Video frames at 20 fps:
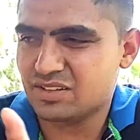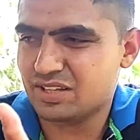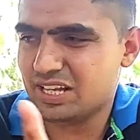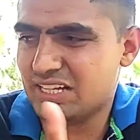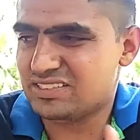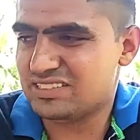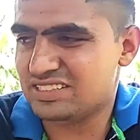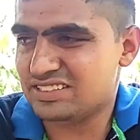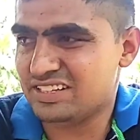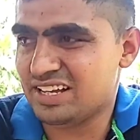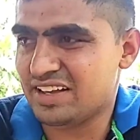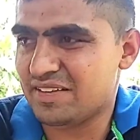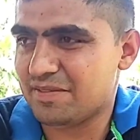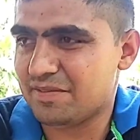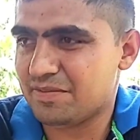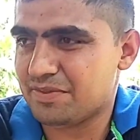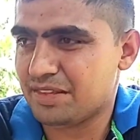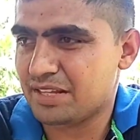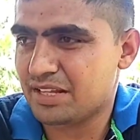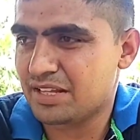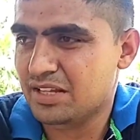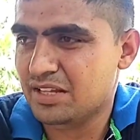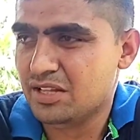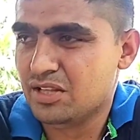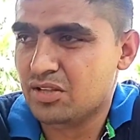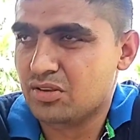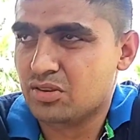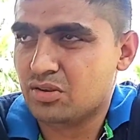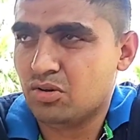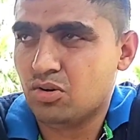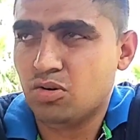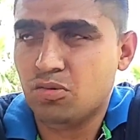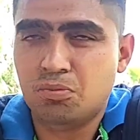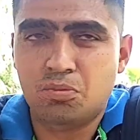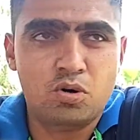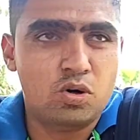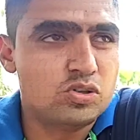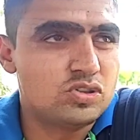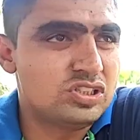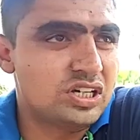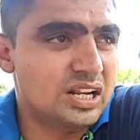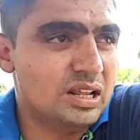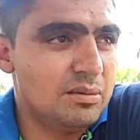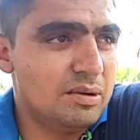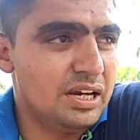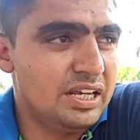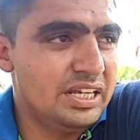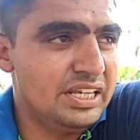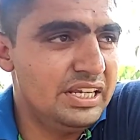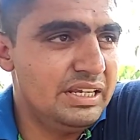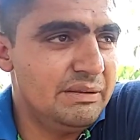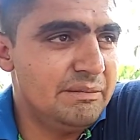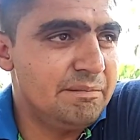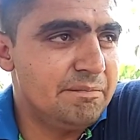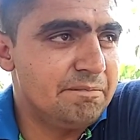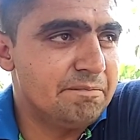तो यह चीज़ है तो बहुत सारे भाई